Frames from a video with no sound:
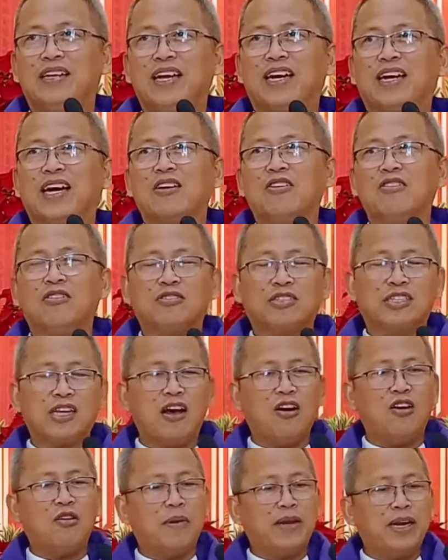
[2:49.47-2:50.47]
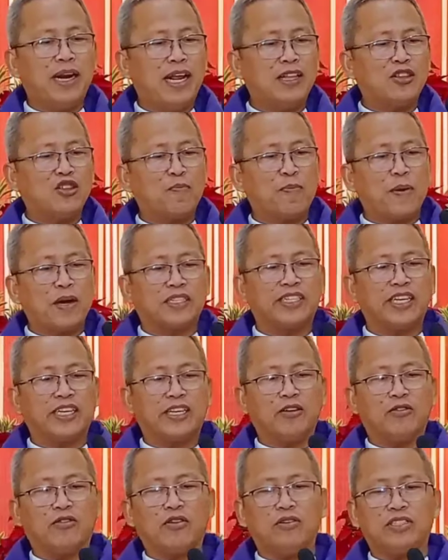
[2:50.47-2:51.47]
Nakaron unsaon man din ato pag
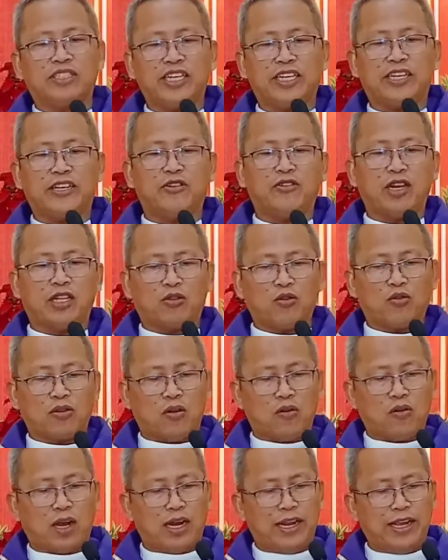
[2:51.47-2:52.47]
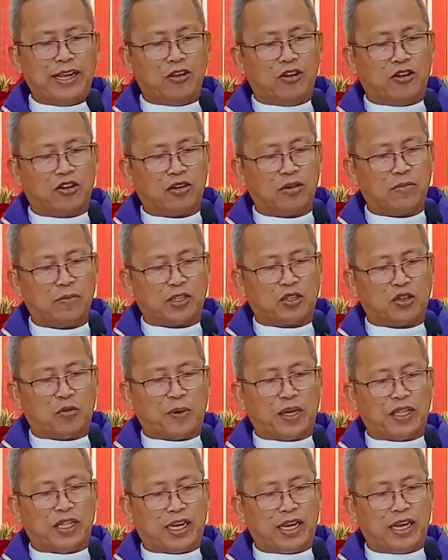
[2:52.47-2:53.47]
secure secure datong kaugalingon
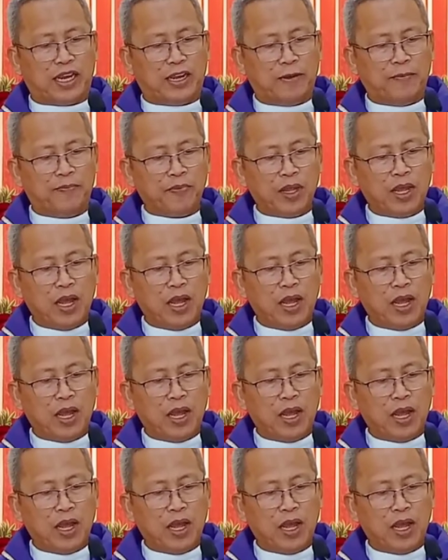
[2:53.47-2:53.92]
matud pa diri